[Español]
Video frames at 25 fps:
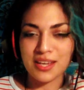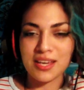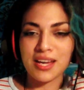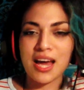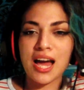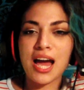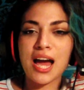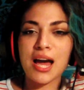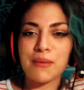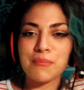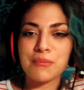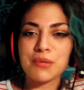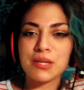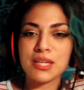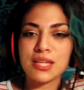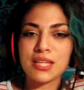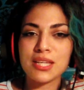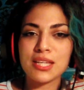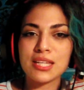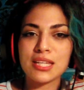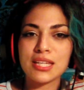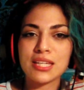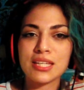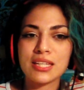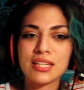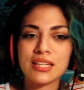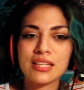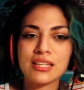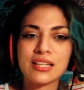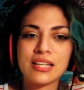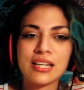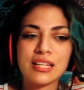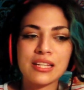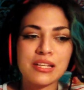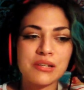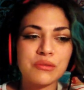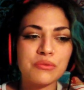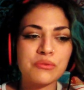A mí,
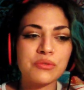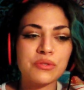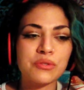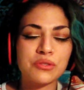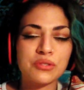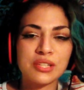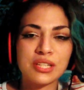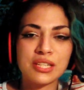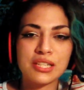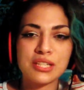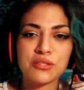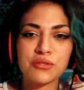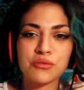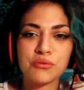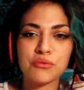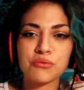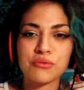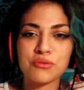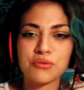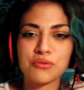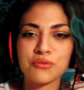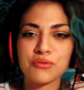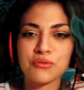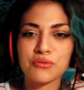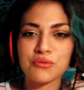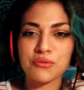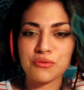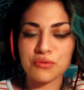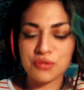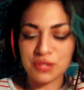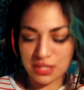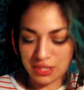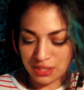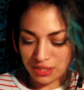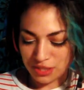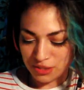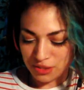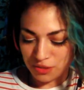cada uno tiene sus
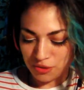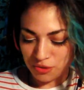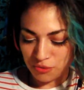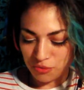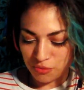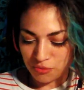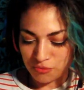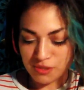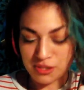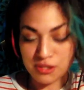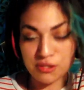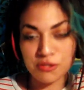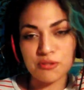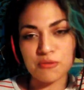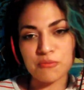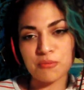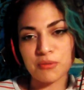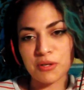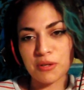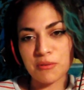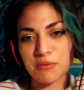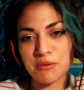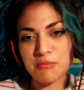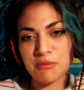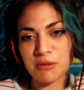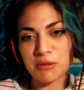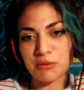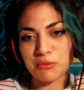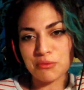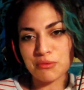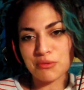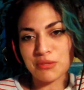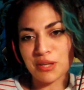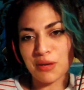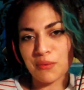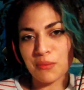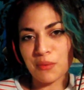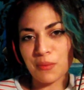sustancias y sus vicios, pero a mí me
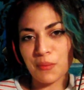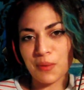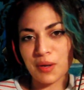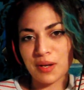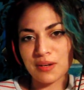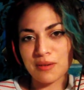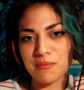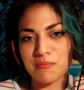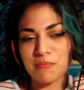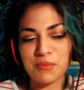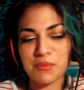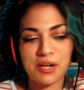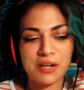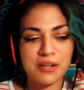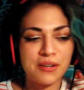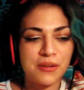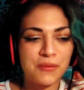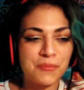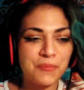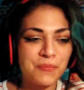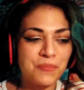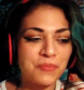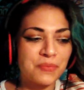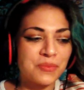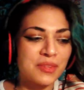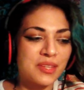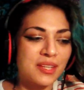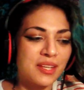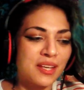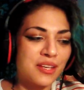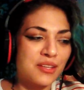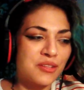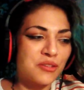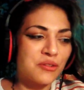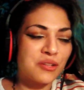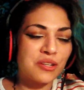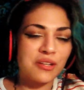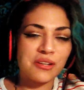gusta beber, en plan.
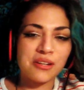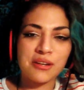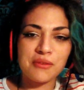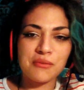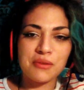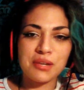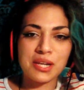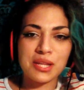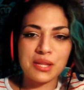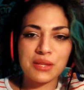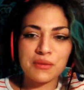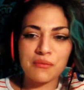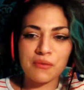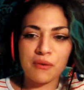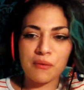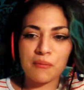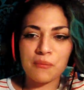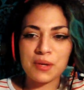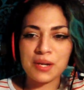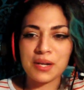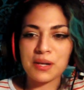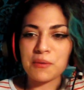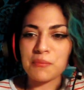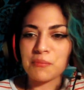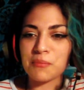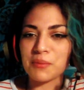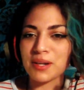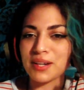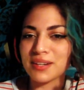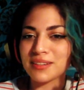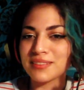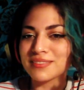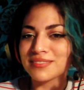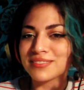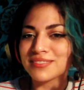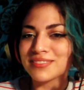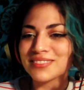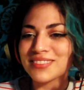Yo creo que viene de familia, en plan
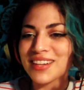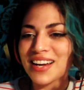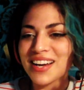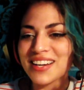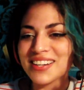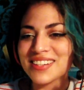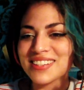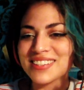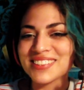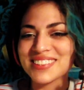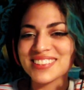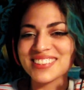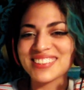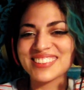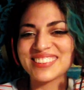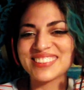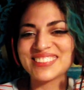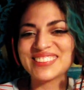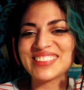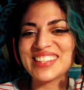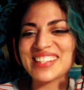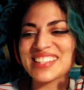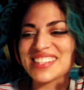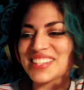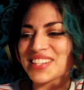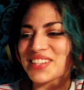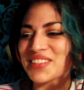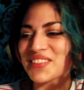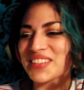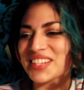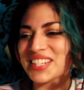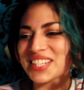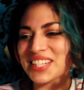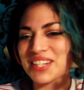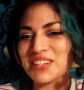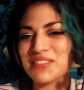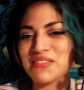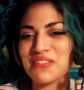una
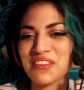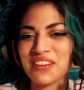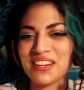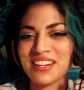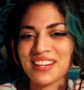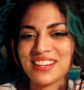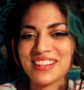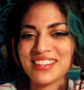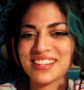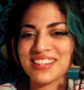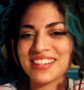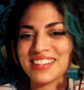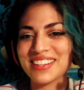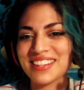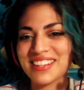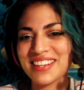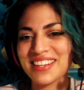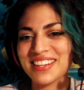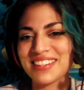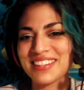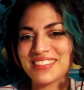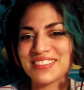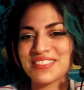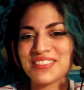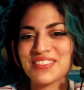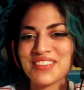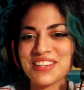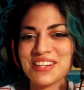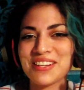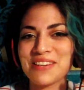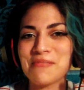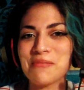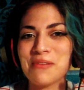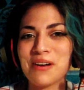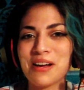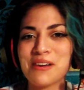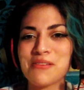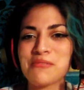cerveza al final del día no viene
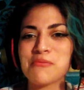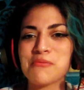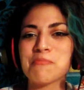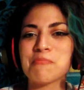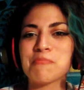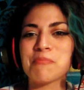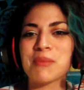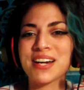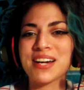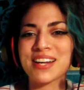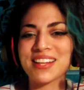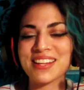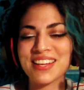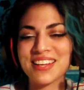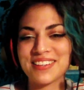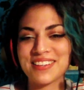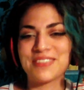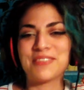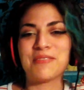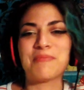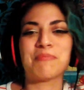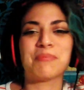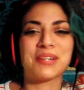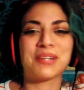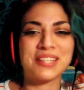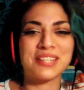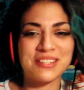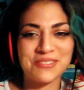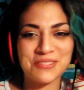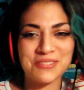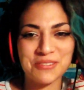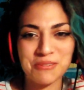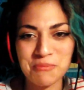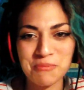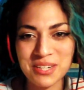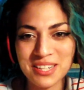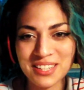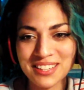mal. Un par de ellos para
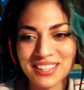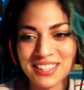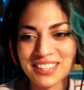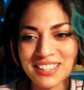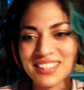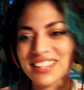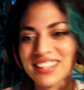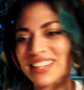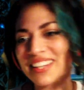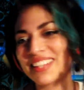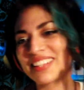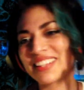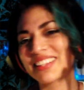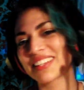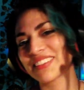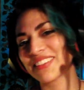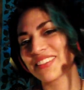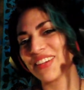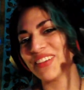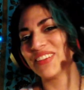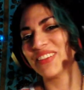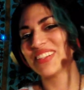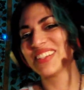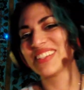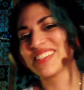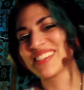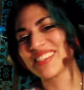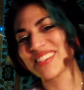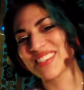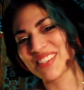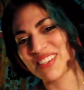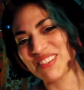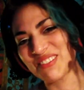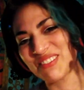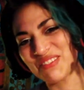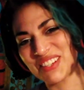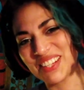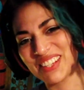dormirte te quita todo el
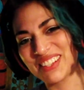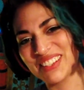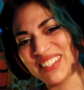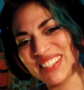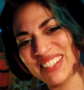insomnio.